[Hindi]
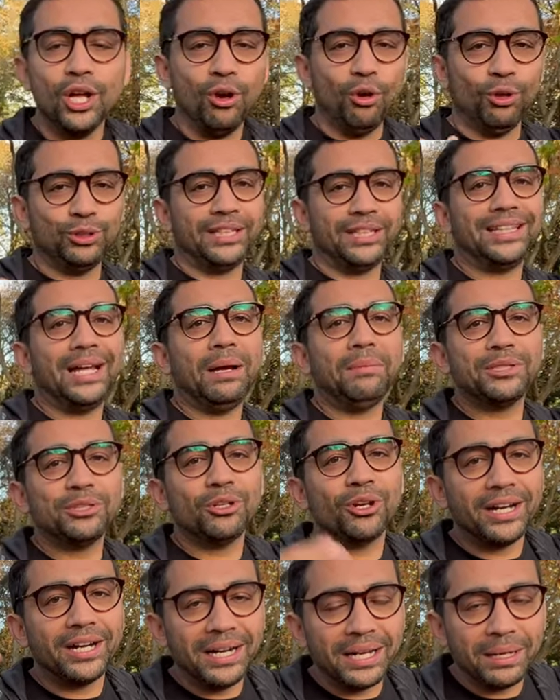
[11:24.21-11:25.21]
हो सकता है आप किसी
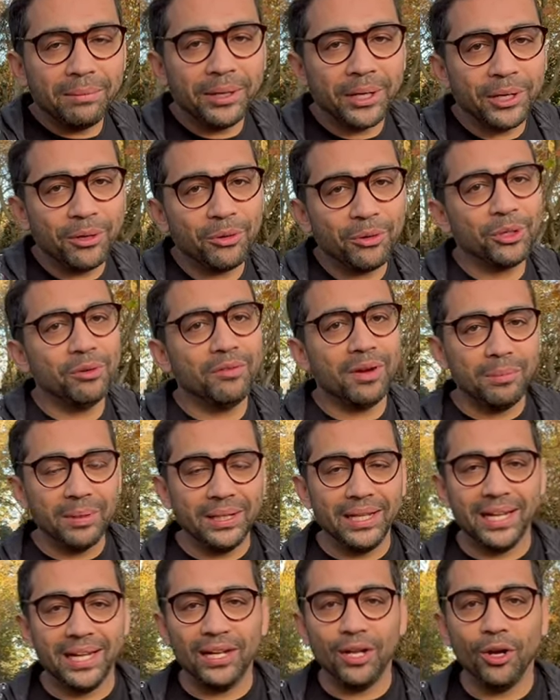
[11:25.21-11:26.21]
और कंट्री में गए होगे तो वहाँ पर
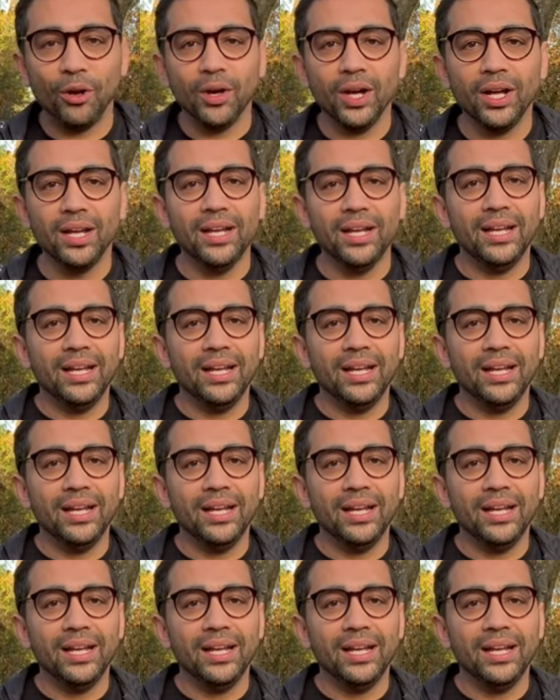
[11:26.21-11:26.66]
देख लिया होगा